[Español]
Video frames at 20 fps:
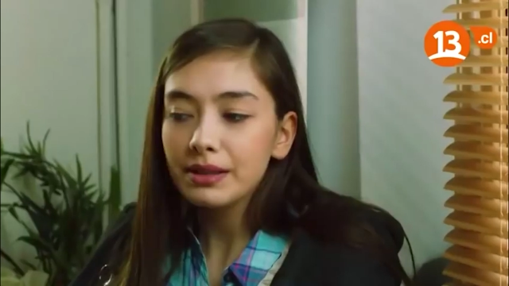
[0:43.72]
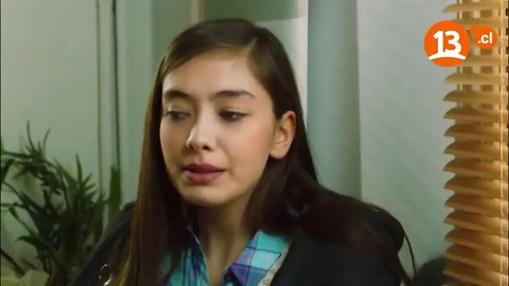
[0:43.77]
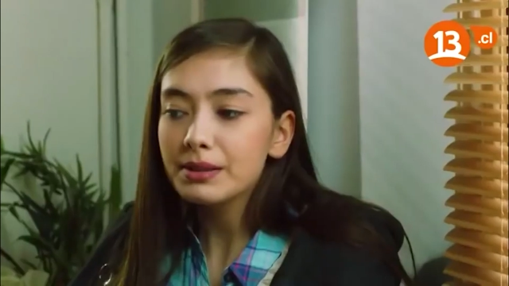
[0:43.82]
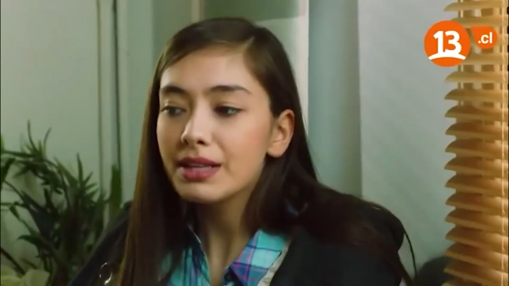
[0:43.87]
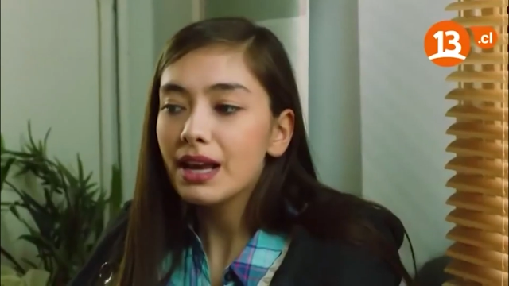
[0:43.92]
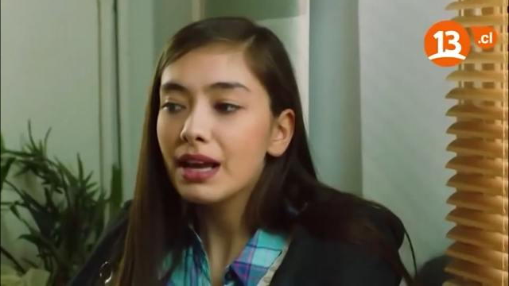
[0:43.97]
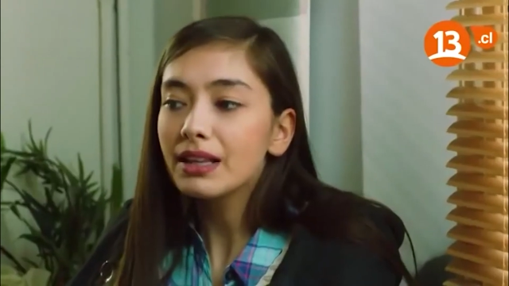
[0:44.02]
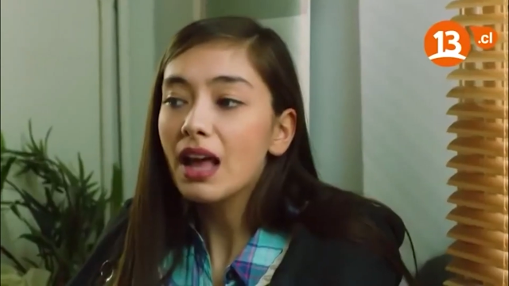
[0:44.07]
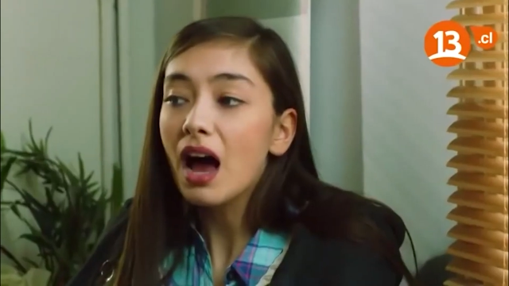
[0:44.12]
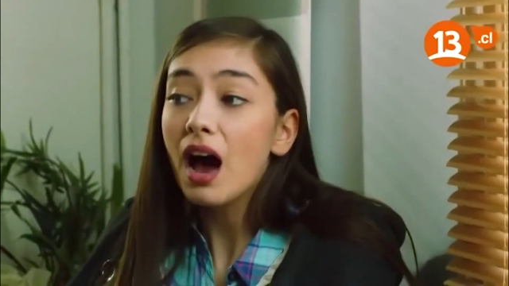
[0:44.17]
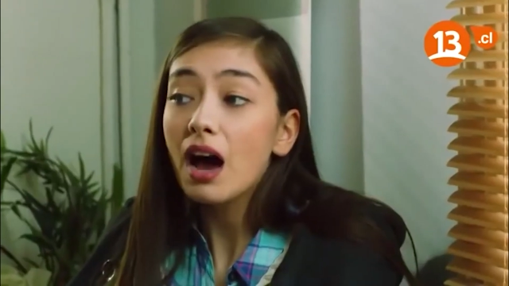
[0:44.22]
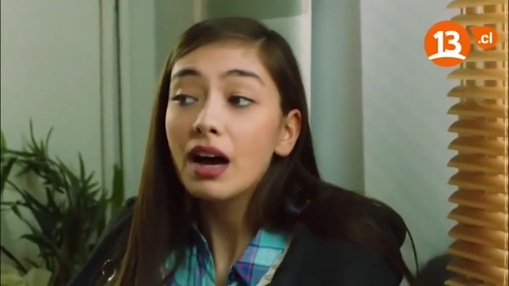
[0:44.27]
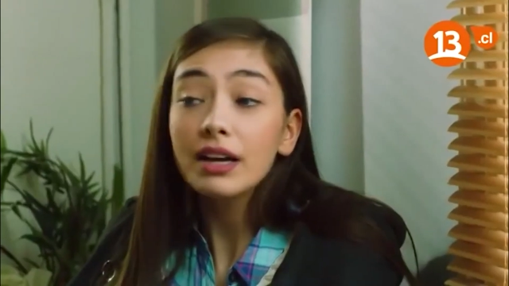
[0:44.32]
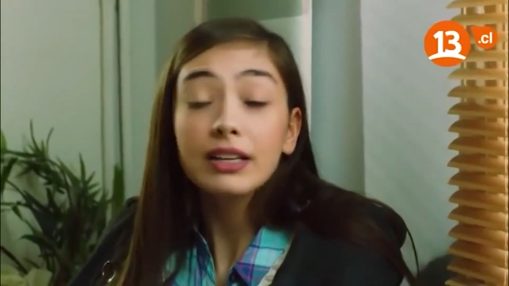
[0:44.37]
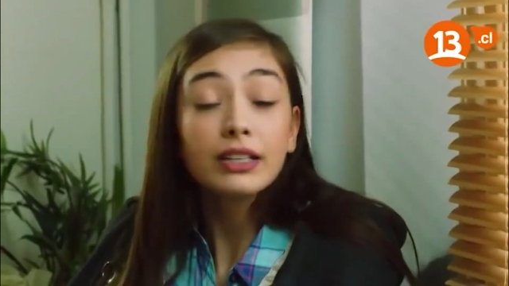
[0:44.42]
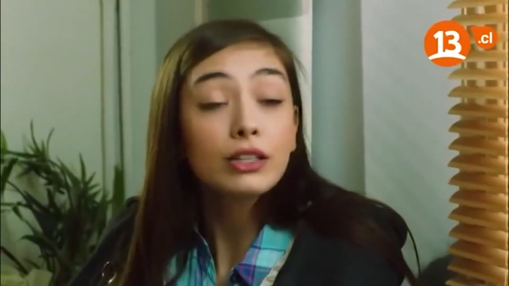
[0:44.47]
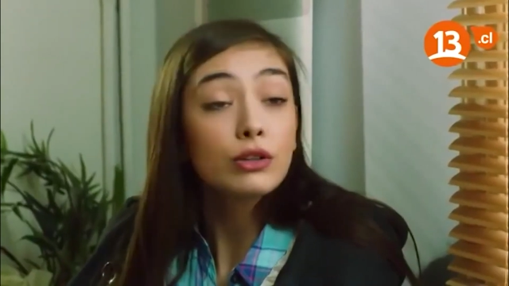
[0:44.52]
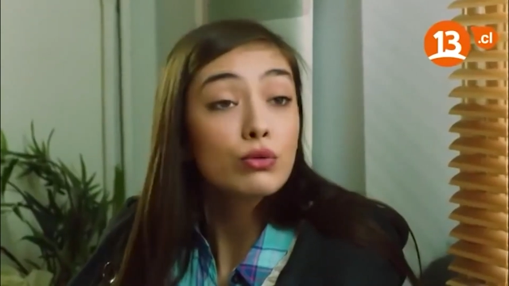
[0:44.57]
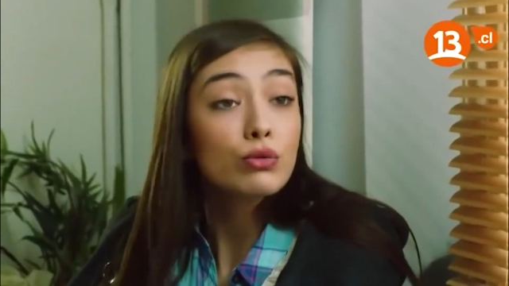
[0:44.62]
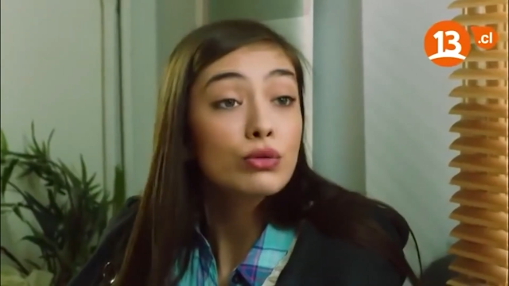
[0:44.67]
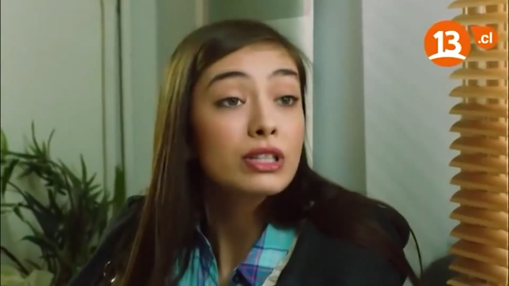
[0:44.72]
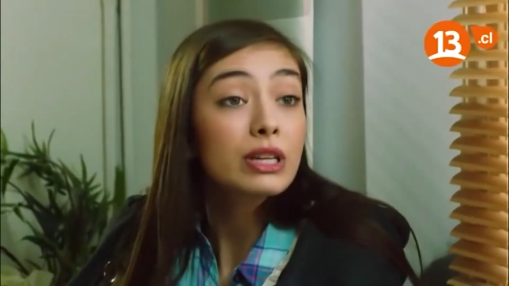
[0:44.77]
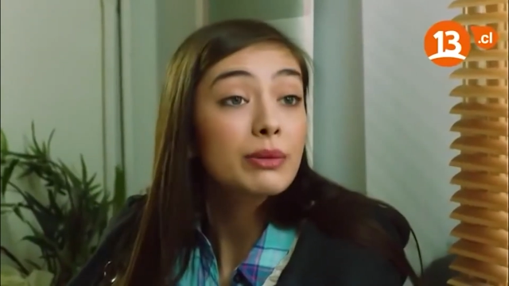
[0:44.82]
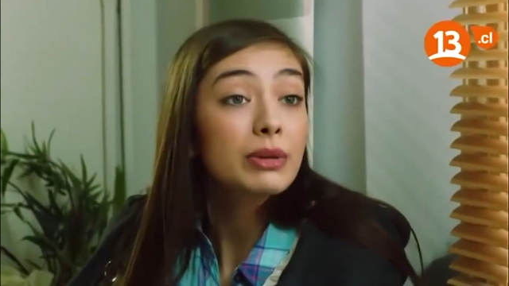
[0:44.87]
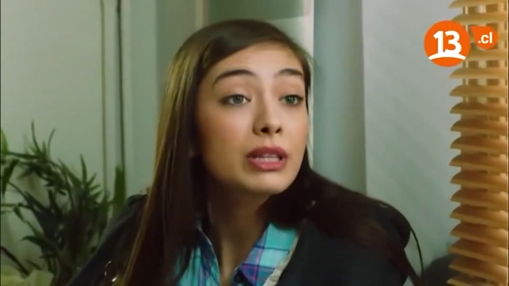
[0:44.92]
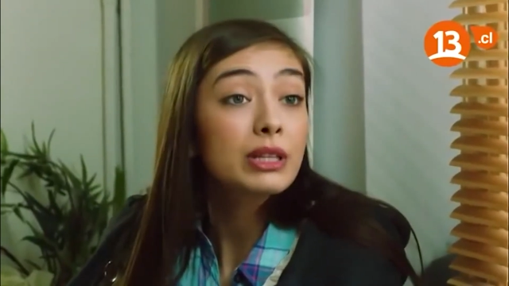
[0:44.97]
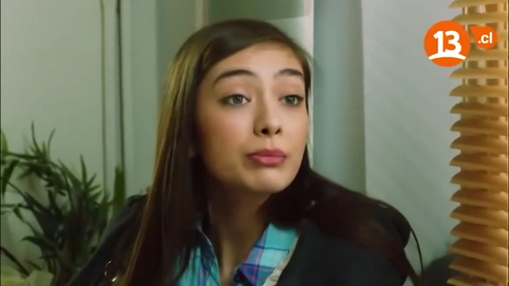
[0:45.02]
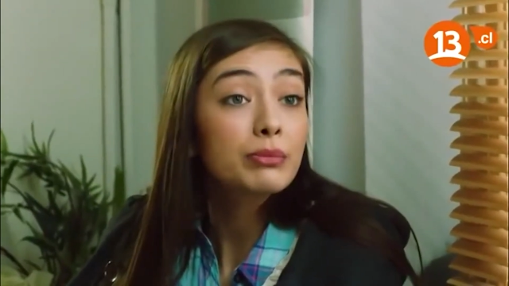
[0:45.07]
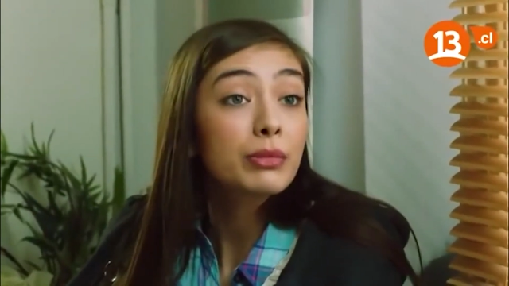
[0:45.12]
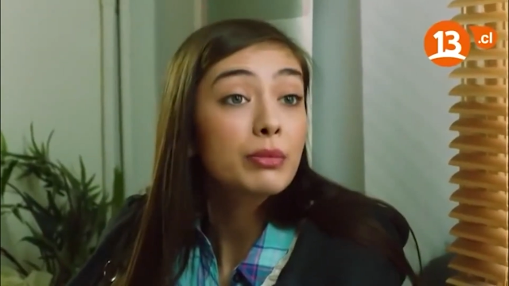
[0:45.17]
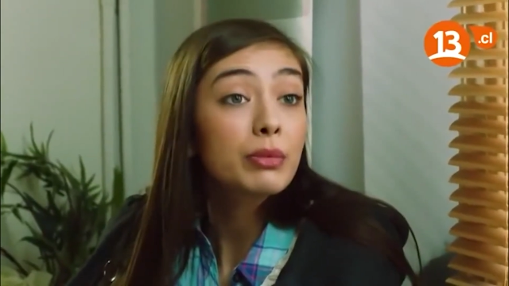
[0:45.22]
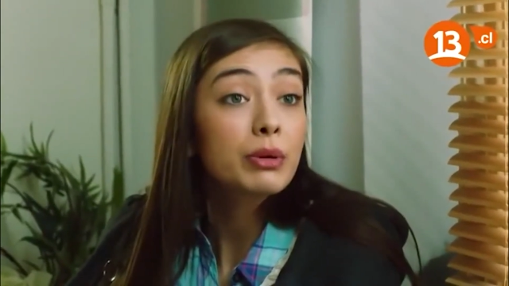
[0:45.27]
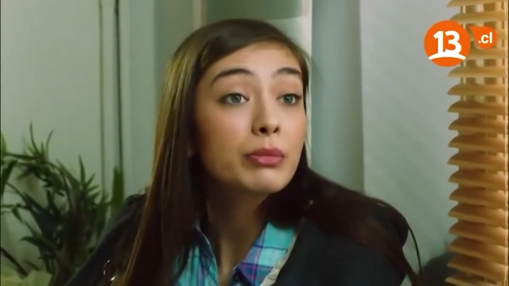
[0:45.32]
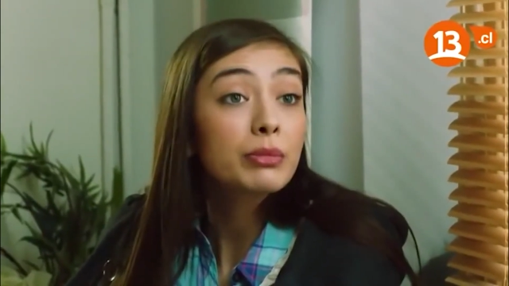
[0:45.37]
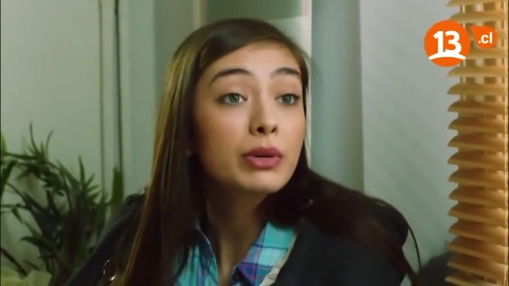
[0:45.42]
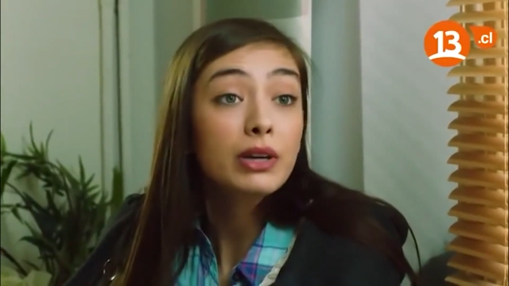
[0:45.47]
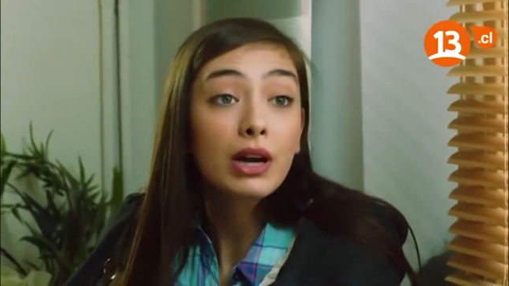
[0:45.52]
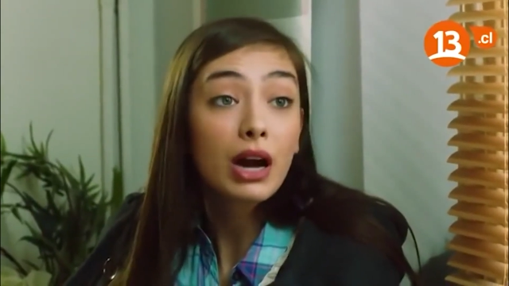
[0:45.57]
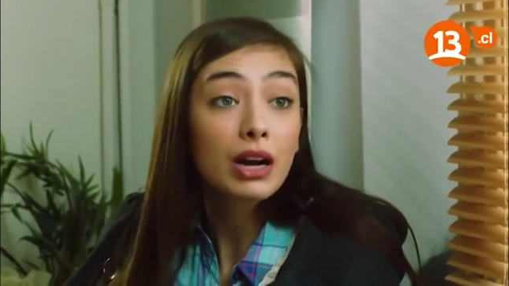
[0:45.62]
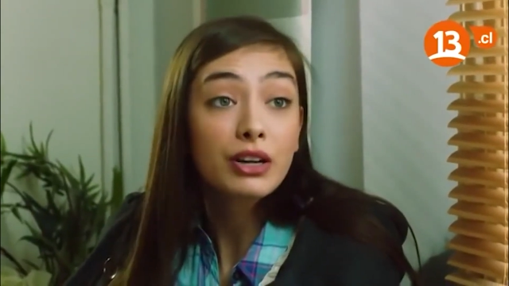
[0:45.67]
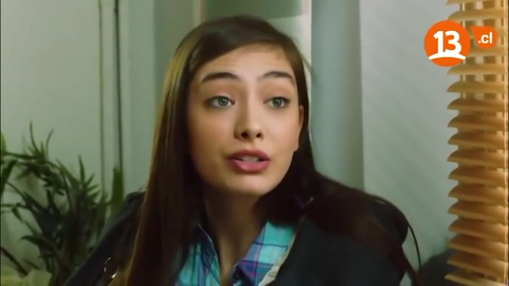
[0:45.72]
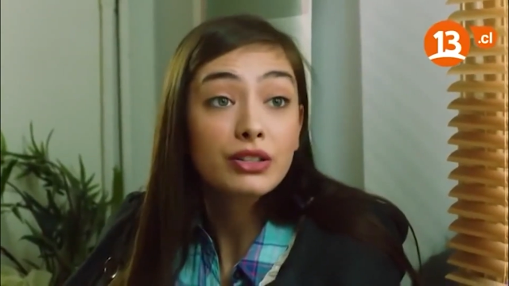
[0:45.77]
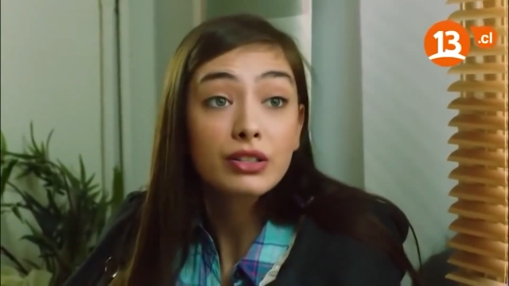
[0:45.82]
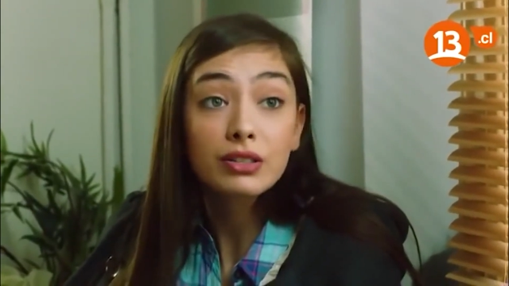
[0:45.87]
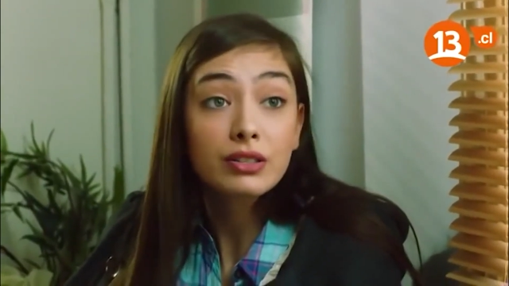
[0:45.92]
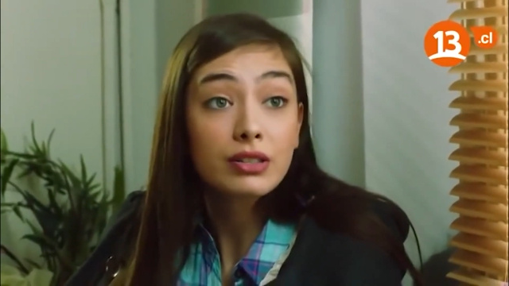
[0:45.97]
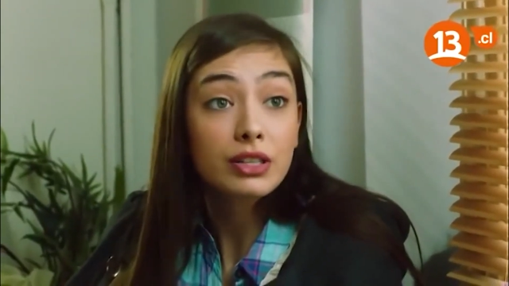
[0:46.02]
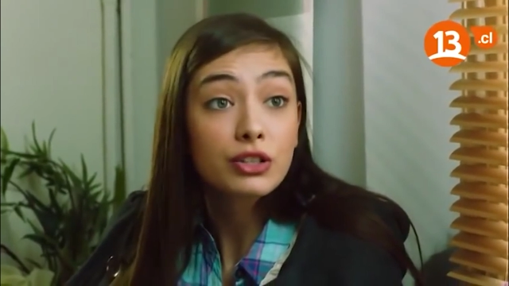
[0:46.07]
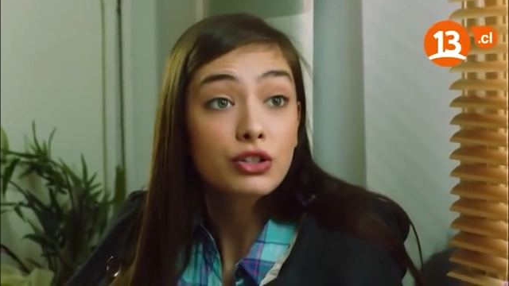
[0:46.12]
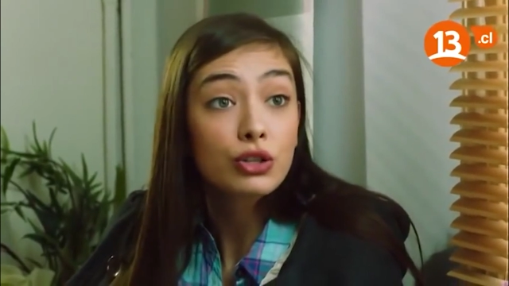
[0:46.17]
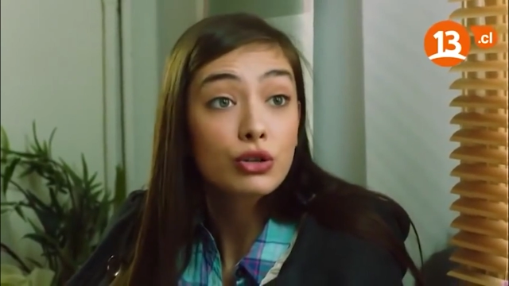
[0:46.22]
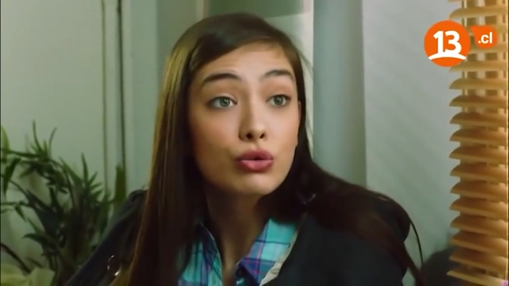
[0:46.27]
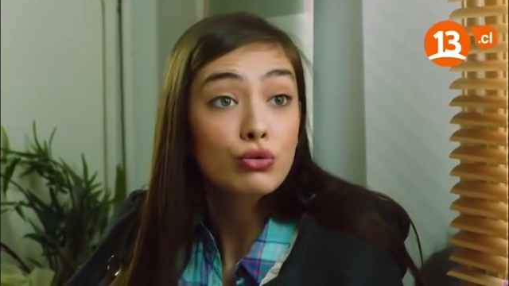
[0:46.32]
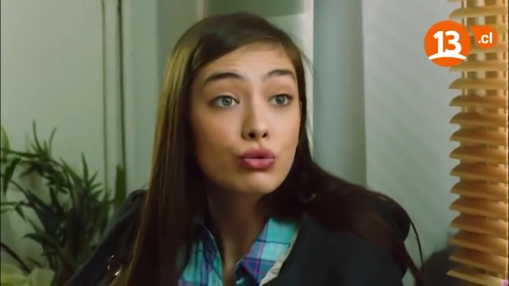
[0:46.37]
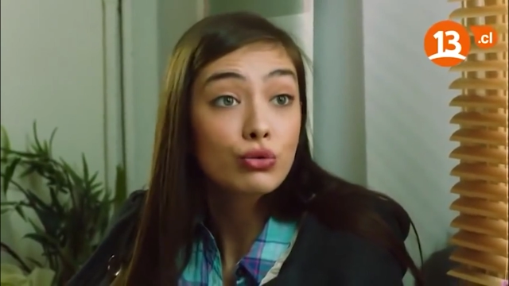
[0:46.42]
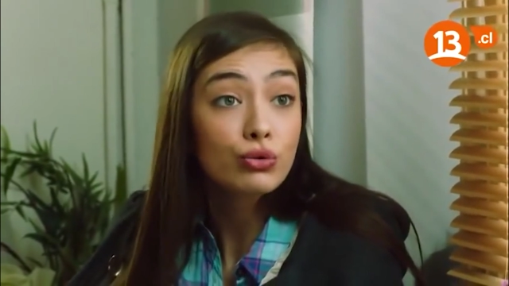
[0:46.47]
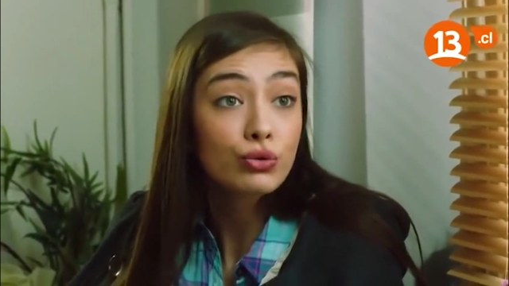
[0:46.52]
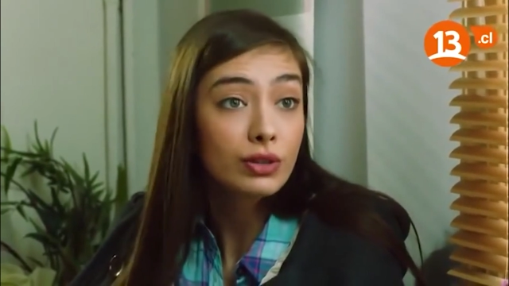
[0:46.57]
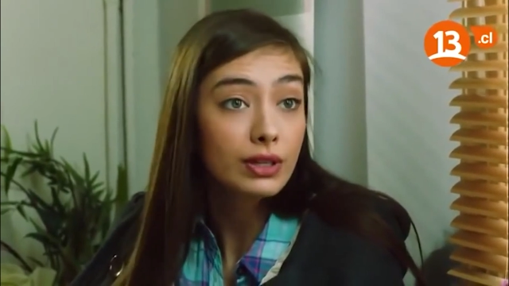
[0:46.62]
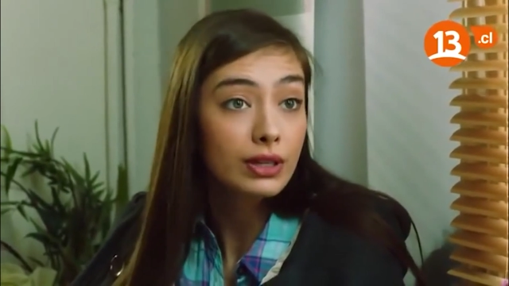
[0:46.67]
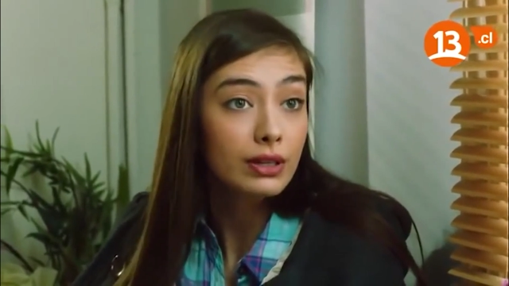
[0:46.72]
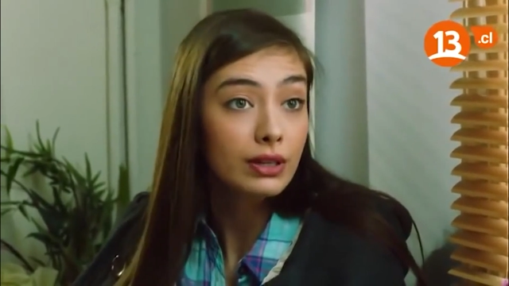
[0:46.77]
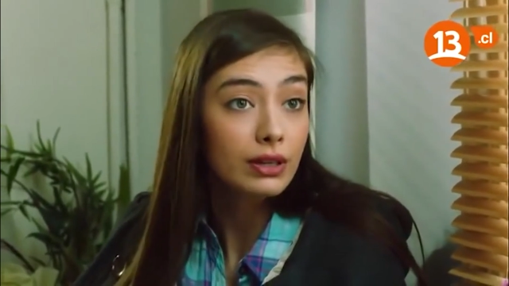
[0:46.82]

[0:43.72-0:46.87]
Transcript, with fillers: que no entiendo es cómo se atrevió a darle la cara a mi padre después de